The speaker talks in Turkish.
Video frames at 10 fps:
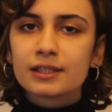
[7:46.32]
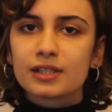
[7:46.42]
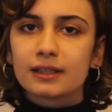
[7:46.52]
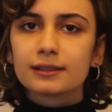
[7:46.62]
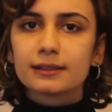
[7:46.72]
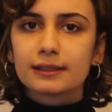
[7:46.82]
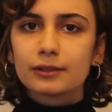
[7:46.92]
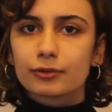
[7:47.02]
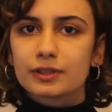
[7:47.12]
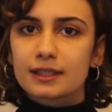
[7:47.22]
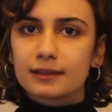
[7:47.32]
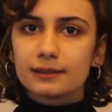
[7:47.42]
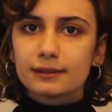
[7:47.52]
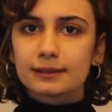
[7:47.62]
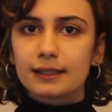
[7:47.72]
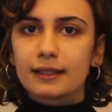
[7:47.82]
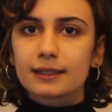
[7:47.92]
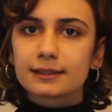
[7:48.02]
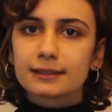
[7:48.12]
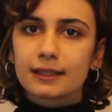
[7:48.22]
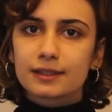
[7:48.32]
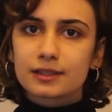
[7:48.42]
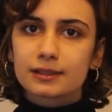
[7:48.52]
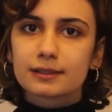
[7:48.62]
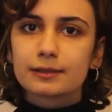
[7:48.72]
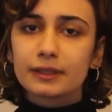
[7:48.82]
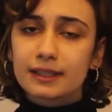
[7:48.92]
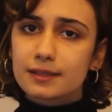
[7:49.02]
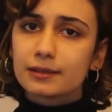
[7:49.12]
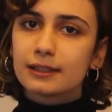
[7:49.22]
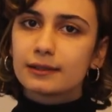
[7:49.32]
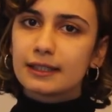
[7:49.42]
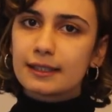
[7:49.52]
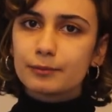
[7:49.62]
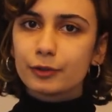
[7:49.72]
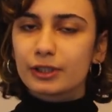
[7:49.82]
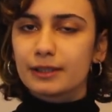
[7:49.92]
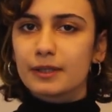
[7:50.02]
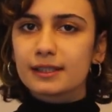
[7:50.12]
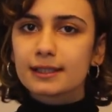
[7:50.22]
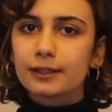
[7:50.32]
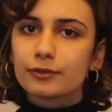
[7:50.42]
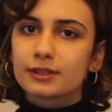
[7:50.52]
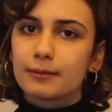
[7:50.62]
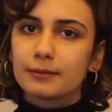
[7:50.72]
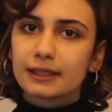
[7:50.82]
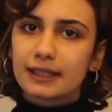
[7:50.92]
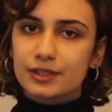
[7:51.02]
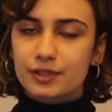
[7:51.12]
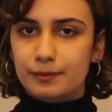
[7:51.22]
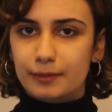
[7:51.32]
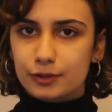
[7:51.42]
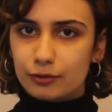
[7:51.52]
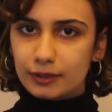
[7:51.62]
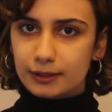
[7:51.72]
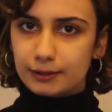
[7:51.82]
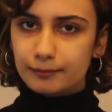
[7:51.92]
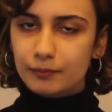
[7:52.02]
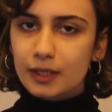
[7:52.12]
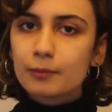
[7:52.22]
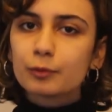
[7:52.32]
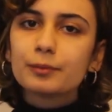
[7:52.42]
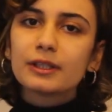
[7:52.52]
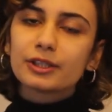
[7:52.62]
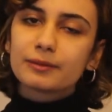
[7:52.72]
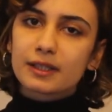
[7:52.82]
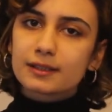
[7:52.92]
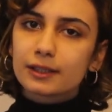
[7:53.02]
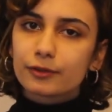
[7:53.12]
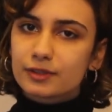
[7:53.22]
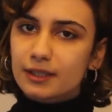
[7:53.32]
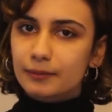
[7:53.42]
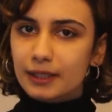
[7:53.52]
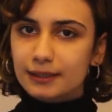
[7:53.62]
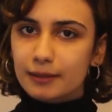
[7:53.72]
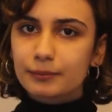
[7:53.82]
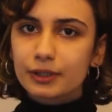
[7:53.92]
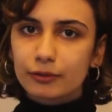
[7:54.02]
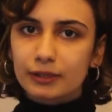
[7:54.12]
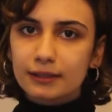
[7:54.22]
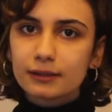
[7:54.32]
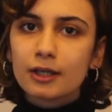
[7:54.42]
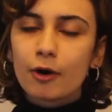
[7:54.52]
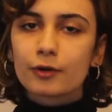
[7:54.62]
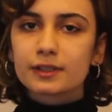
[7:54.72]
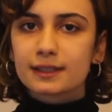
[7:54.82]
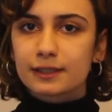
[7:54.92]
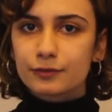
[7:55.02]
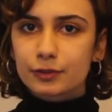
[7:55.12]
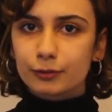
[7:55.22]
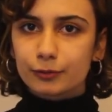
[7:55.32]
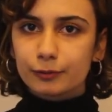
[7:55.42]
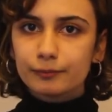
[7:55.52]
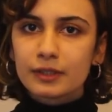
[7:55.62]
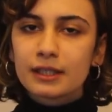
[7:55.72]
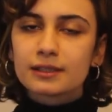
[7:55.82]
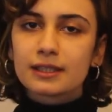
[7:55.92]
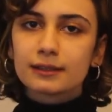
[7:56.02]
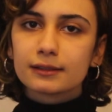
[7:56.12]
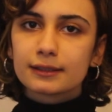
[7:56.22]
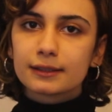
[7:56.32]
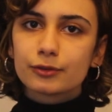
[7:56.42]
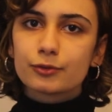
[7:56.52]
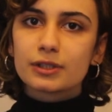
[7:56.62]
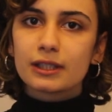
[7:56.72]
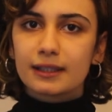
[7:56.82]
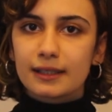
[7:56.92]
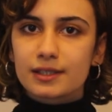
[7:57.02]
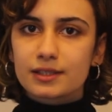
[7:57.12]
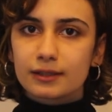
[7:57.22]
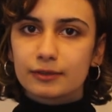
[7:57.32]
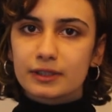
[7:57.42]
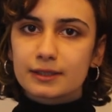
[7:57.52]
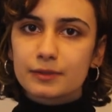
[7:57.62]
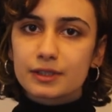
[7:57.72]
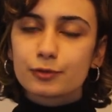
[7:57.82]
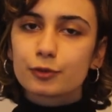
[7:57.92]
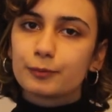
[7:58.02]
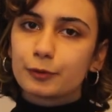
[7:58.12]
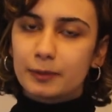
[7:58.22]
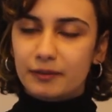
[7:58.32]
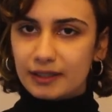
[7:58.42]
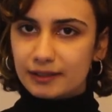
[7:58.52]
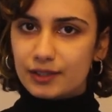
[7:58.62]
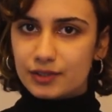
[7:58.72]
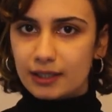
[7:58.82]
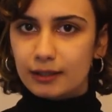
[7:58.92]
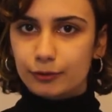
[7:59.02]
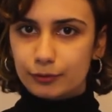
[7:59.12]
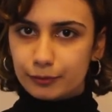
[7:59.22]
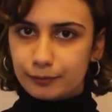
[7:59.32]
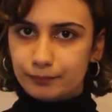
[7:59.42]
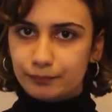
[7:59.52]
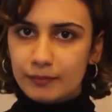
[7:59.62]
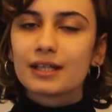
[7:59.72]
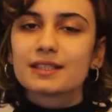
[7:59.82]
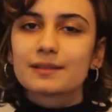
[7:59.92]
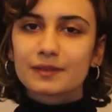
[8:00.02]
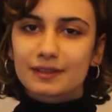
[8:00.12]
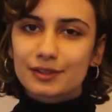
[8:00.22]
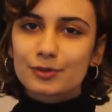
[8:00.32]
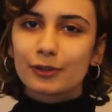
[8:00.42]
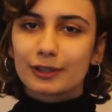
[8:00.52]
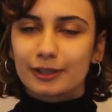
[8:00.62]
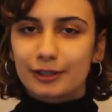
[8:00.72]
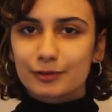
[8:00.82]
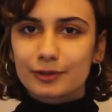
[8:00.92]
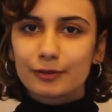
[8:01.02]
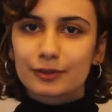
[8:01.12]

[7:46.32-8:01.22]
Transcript: canlıların oksijeni zararsızlaştırmak için yeni biyokimyasal yöntemler geliştirmeye zorladı. Bu biyokimyasal yöntemlerden biri olan oksidatif solunum, canlıların hücre enerji üretimi için çok büyük bir avantaj sağlıyordu. Şimdi de çoğu akaryatta